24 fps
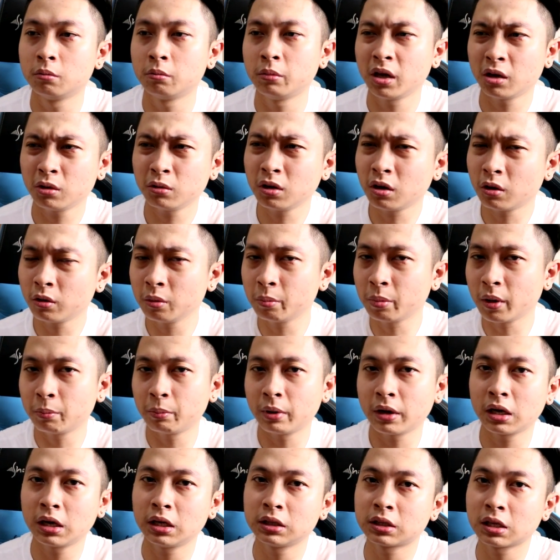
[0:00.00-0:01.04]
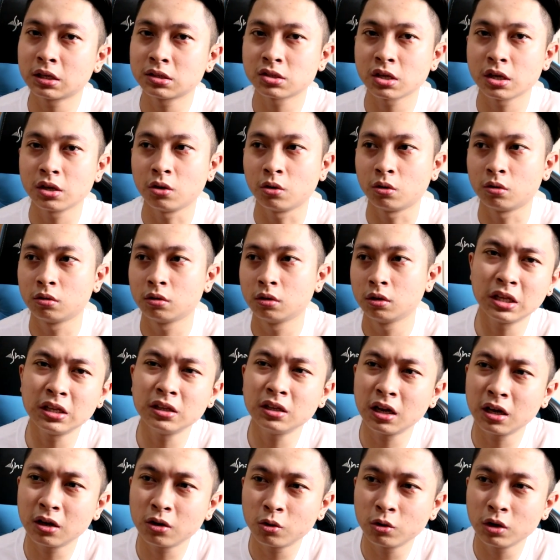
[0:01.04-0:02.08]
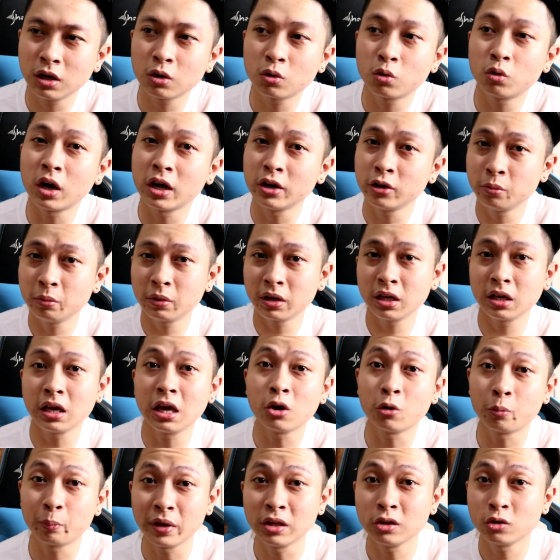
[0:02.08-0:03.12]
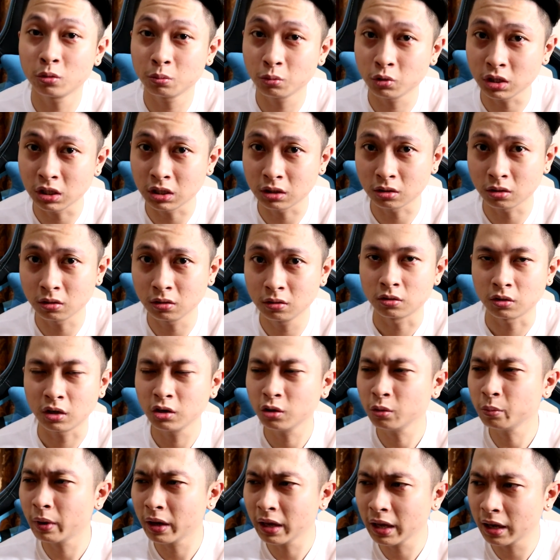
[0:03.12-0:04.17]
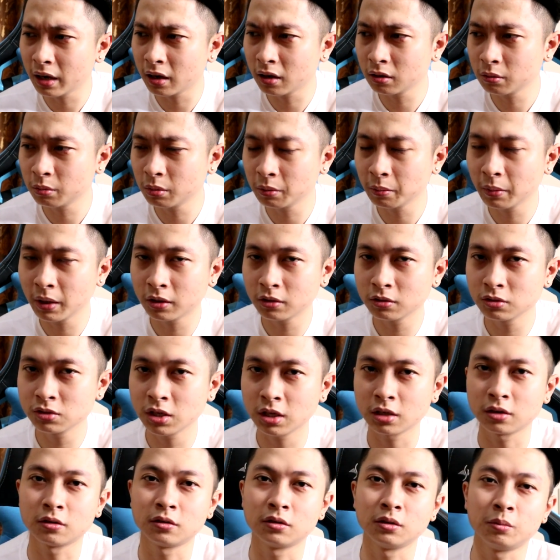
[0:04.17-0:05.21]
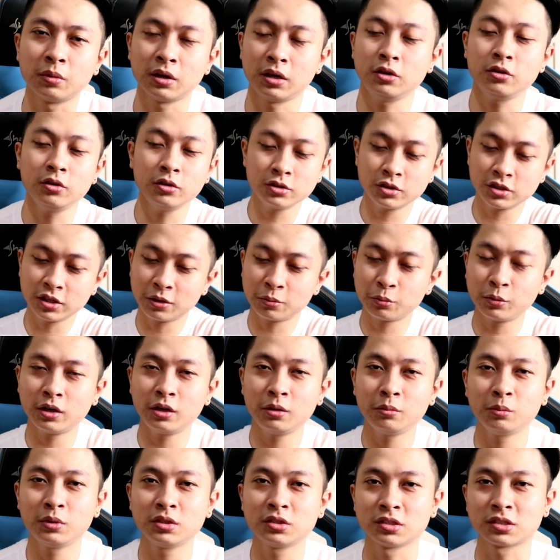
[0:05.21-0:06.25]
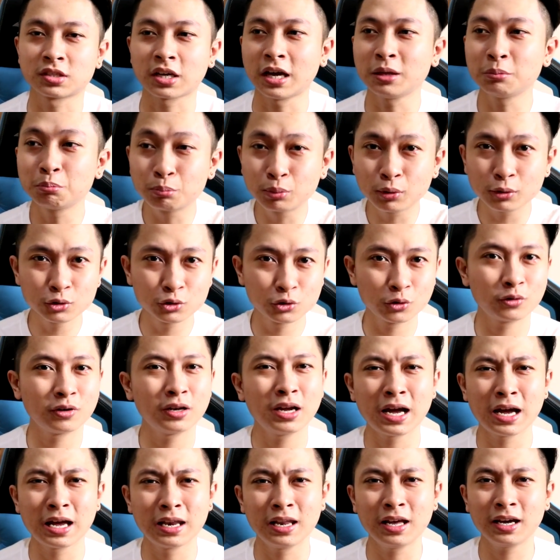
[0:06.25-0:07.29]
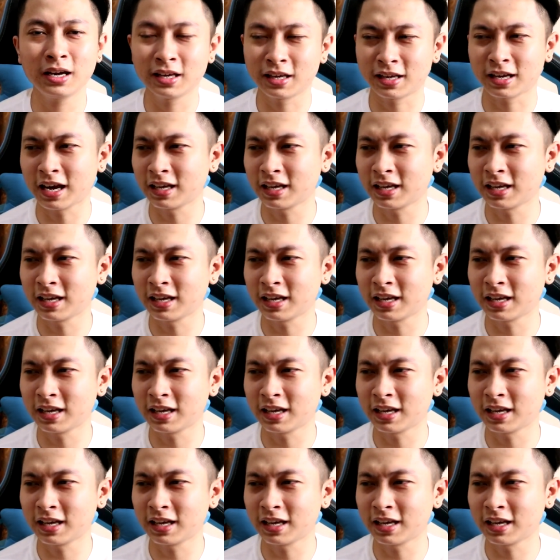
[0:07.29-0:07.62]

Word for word: meron akong ipapakita sa iyo. Tingnan ko lang kung ano yung magiging opinion mo dito. Ano ba yan? Ano bang meron diyan? di ba? Eh, share mo na yung business. Kahit brochure nga lang eh,